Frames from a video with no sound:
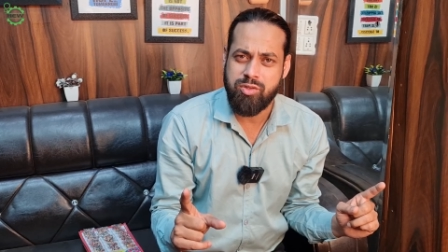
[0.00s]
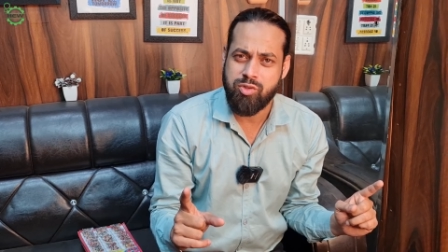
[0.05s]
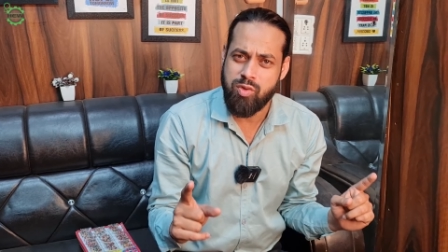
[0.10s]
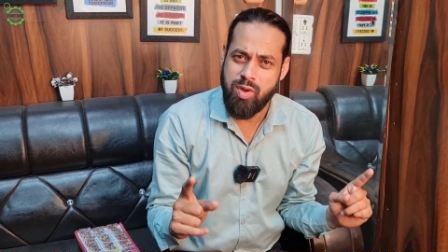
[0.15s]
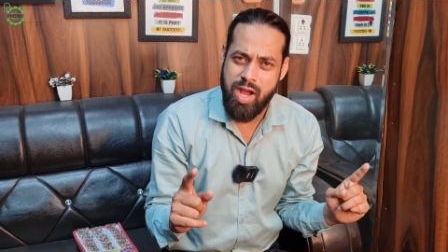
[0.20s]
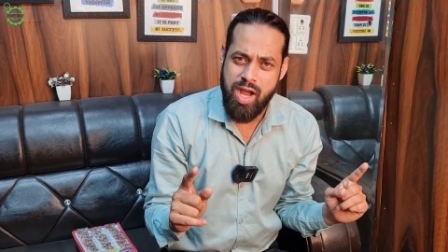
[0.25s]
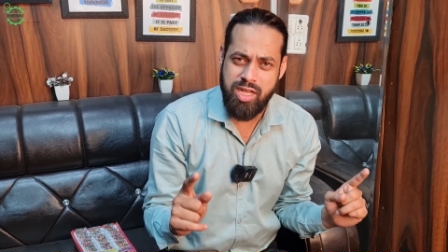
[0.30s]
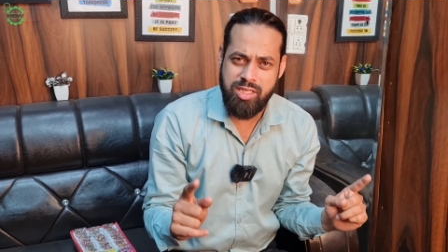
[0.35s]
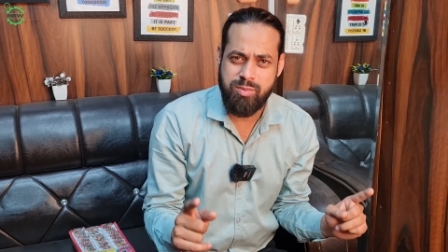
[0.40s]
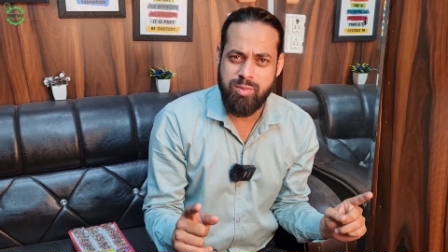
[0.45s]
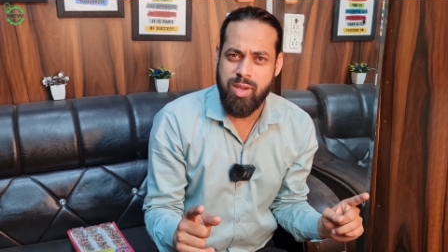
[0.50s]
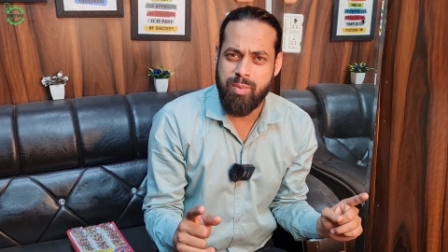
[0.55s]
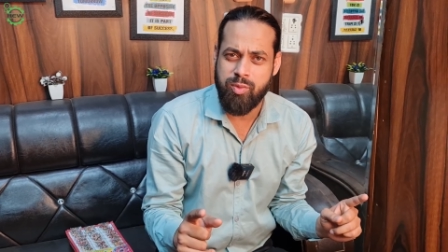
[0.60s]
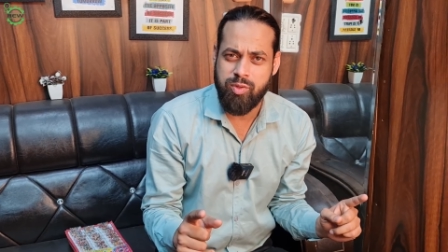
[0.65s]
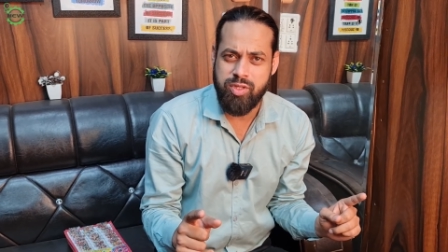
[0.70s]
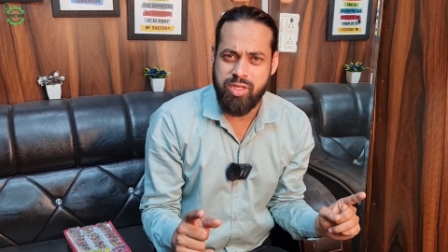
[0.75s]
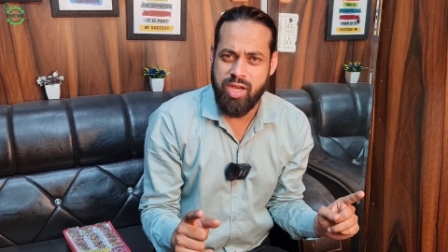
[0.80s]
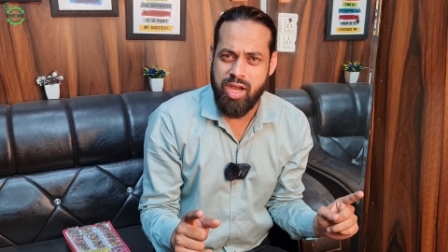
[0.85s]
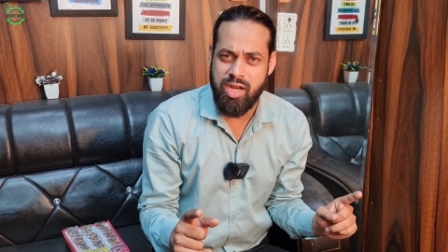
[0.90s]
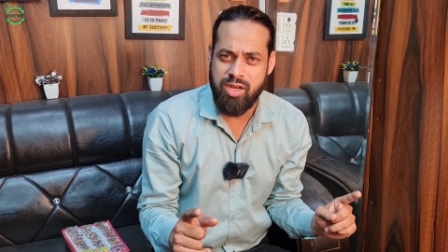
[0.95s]
जो आज मैं
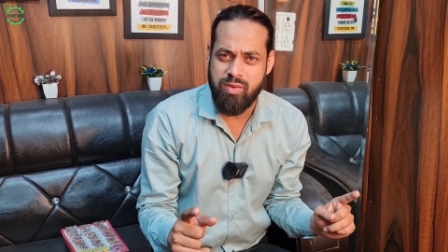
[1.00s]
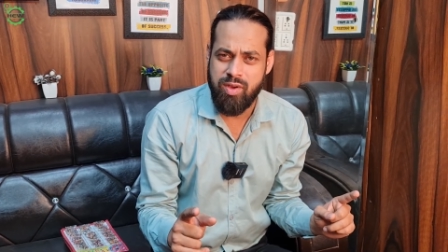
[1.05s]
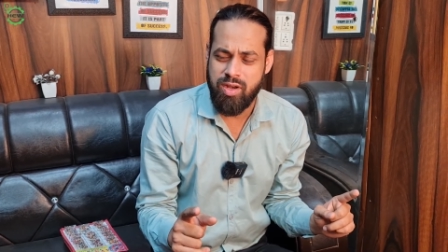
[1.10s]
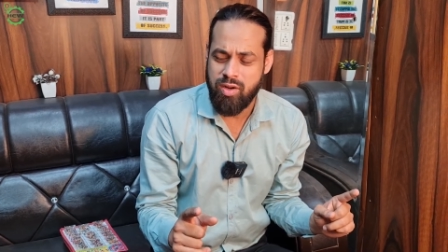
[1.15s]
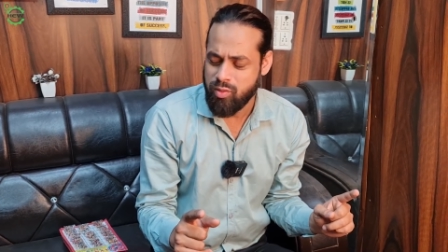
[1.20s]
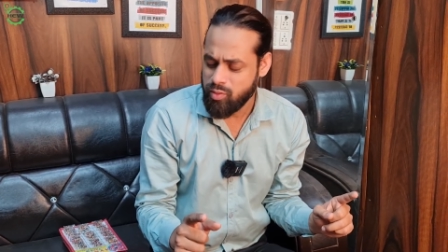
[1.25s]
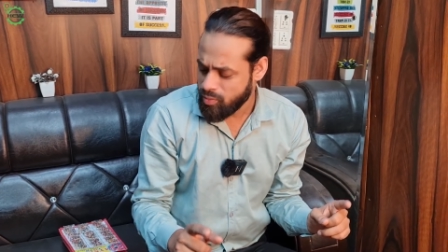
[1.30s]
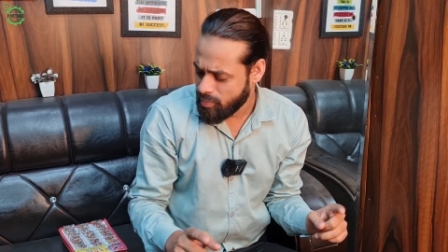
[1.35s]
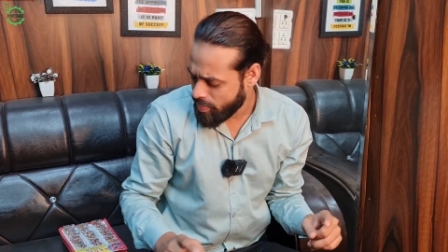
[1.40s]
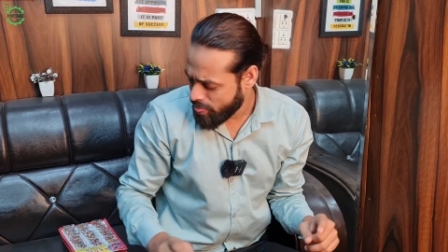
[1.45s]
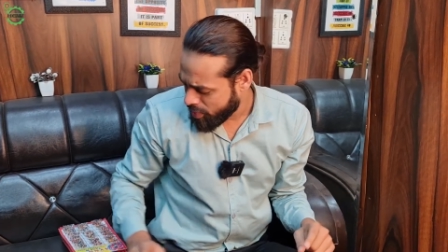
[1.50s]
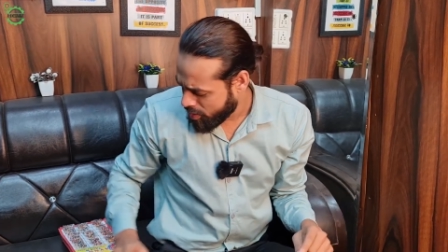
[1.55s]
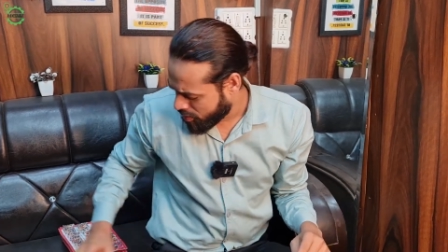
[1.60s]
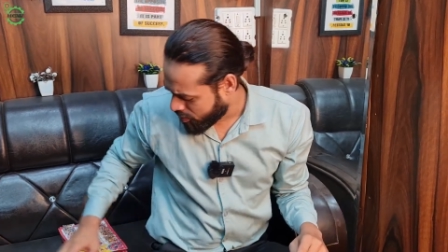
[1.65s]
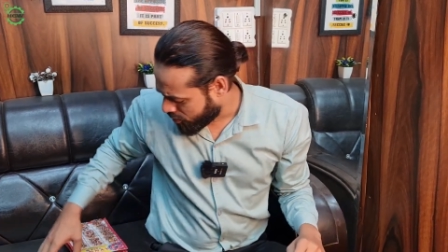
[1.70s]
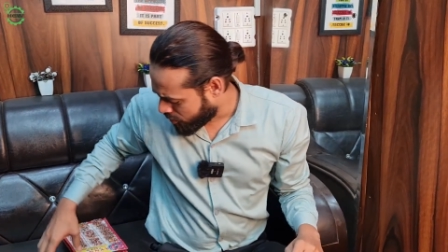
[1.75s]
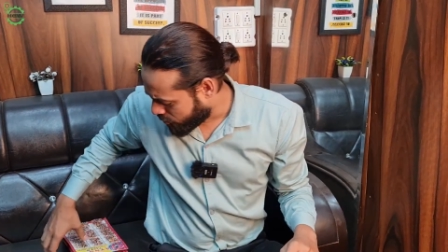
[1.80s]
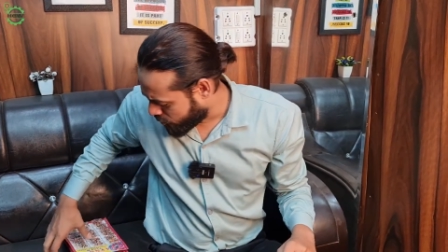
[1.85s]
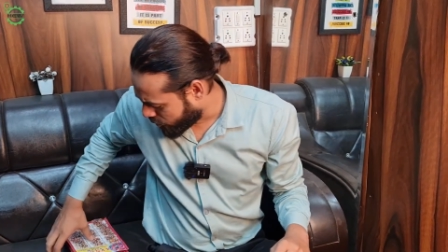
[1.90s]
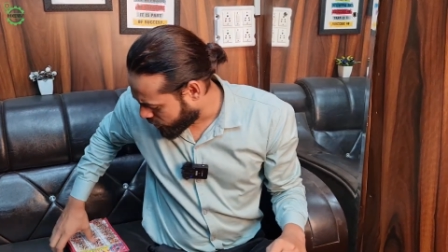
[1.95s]
आपको दिखाने वाला हूँ
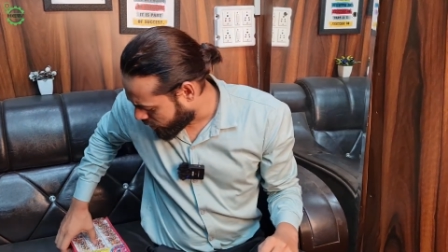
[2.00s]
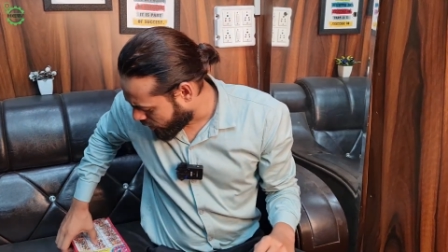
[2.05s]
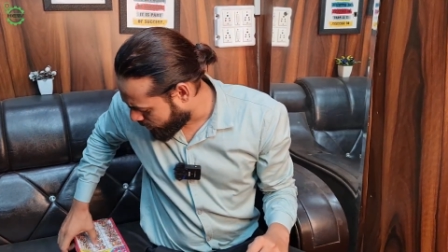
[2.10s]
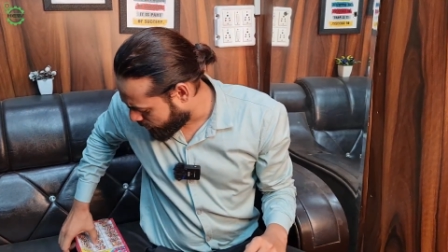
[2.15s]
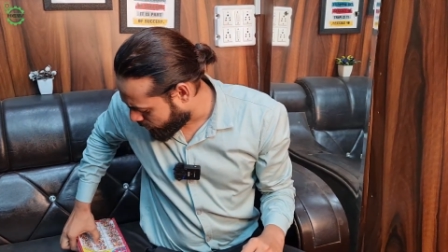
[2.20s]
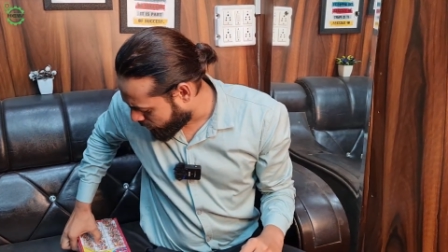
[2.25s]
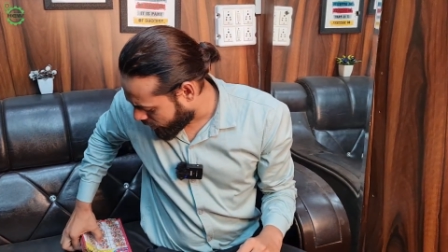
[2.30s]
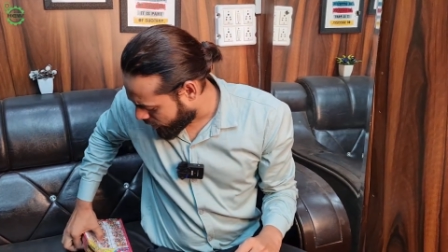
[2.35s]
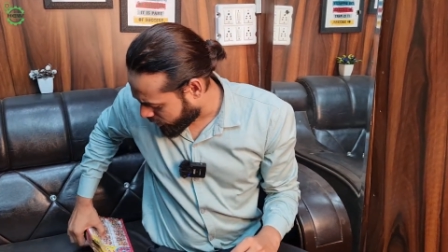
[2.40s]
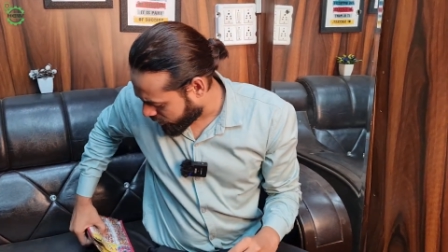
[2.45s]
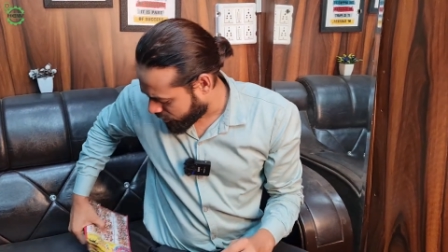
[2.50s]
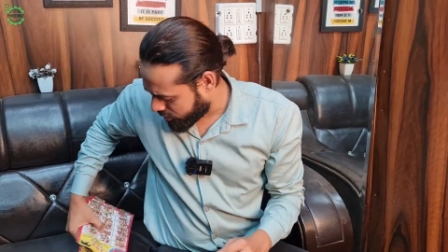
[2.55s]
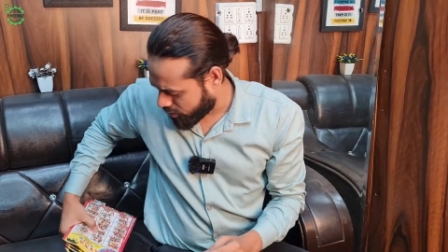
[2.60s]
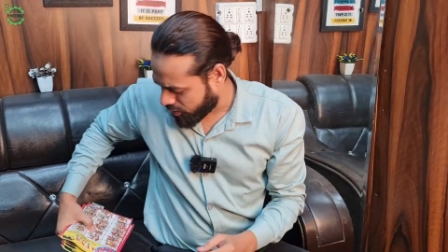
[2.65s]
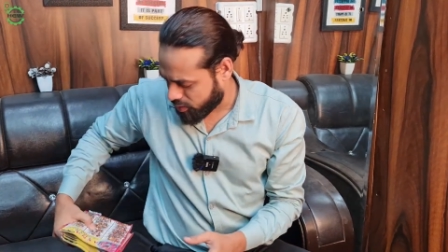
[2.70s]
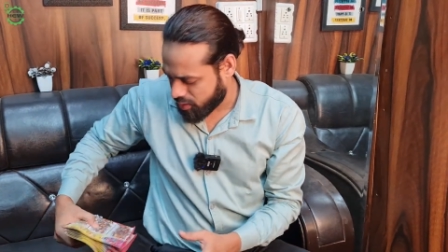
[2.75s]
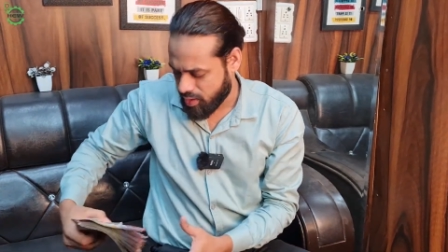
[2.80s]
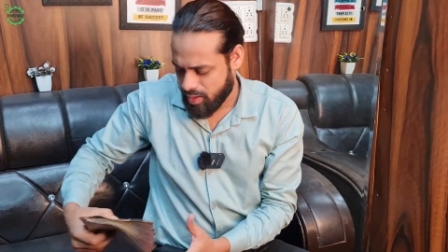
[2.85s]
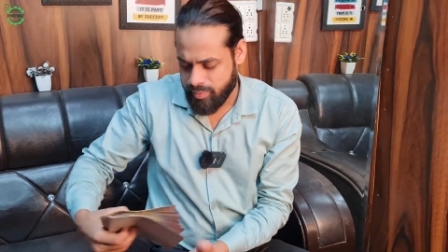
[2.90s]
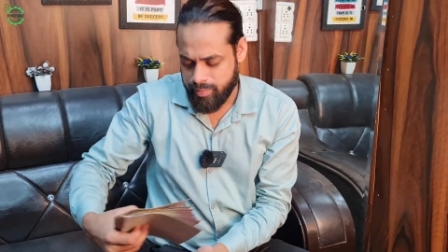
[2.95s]
वो ये प्रोडक्ट है
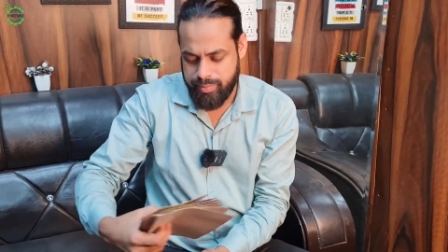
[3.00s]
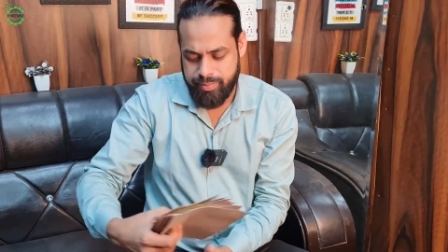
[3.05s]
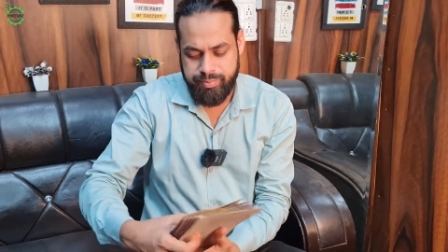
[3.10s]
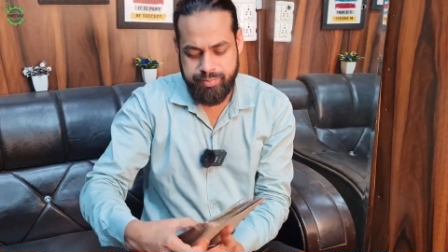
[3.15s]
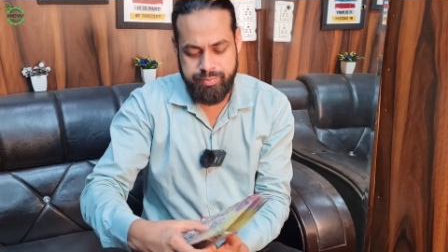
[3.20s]
देखिए आप